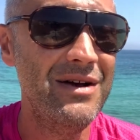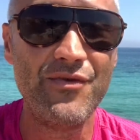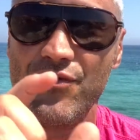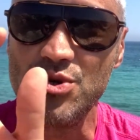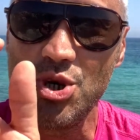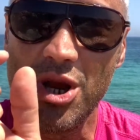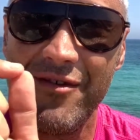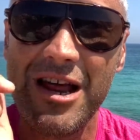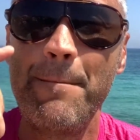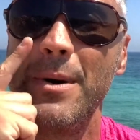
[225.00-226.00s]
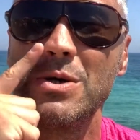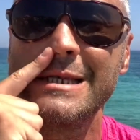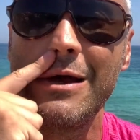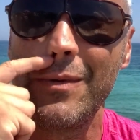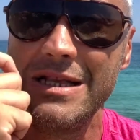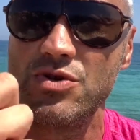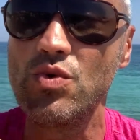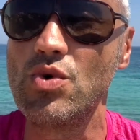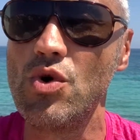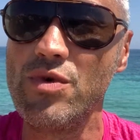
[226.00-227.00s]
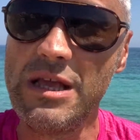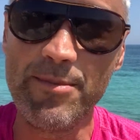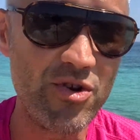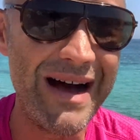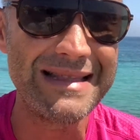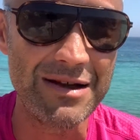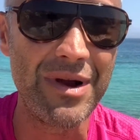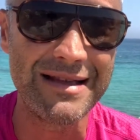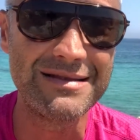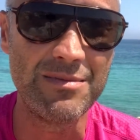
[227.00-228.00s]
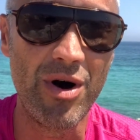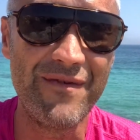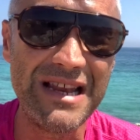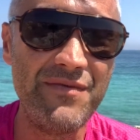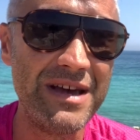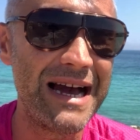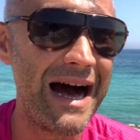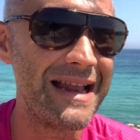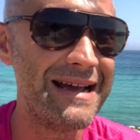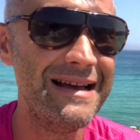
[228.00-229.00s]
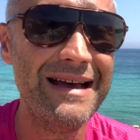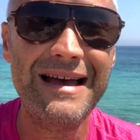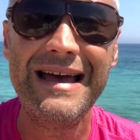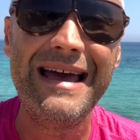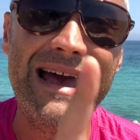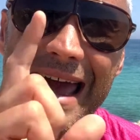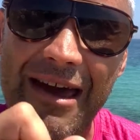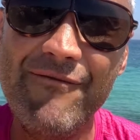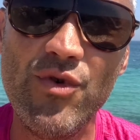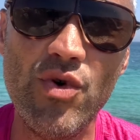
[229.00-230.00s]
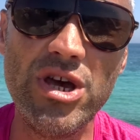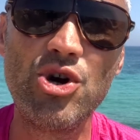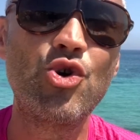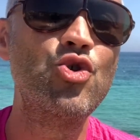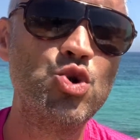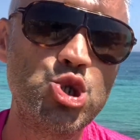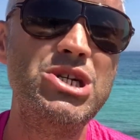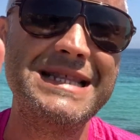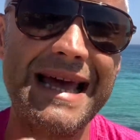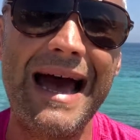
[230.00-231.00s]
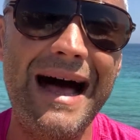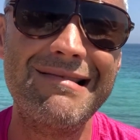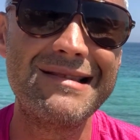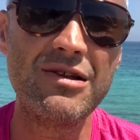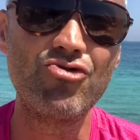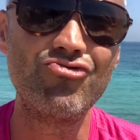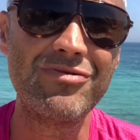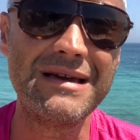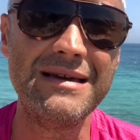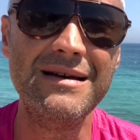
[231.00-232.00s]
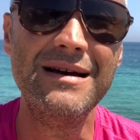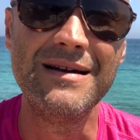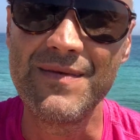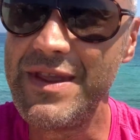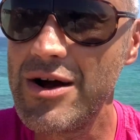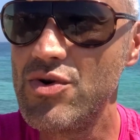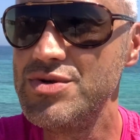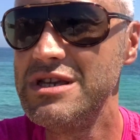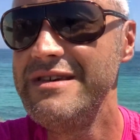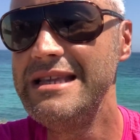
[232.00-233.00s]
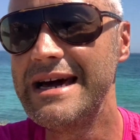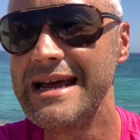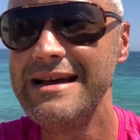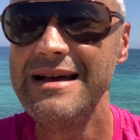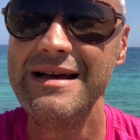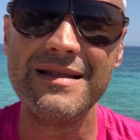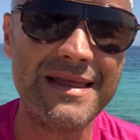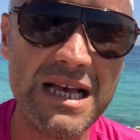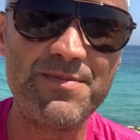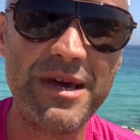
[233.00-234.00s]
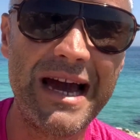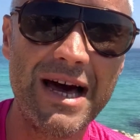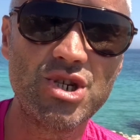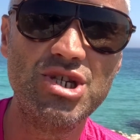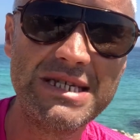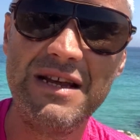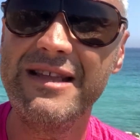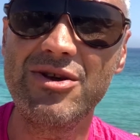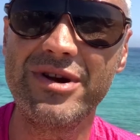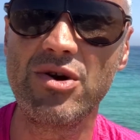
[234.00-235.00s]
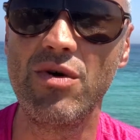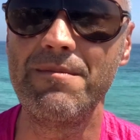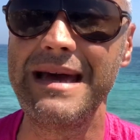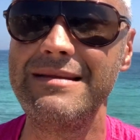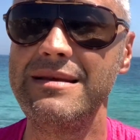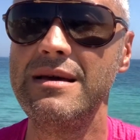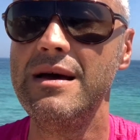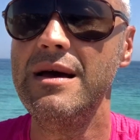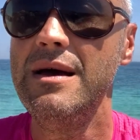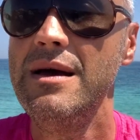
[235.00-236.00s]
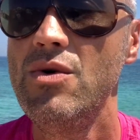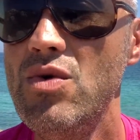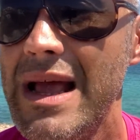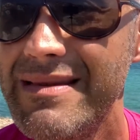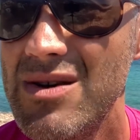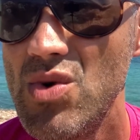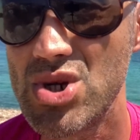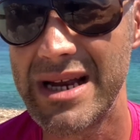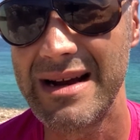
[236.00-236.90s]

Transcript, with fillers: funzionavano apposta in quel trucco, quindi provate un attimo a verificare e voi conoscete altri trucchi da condividere, da spiegarci? Scrivetelo nei commenti. Un'altra cosa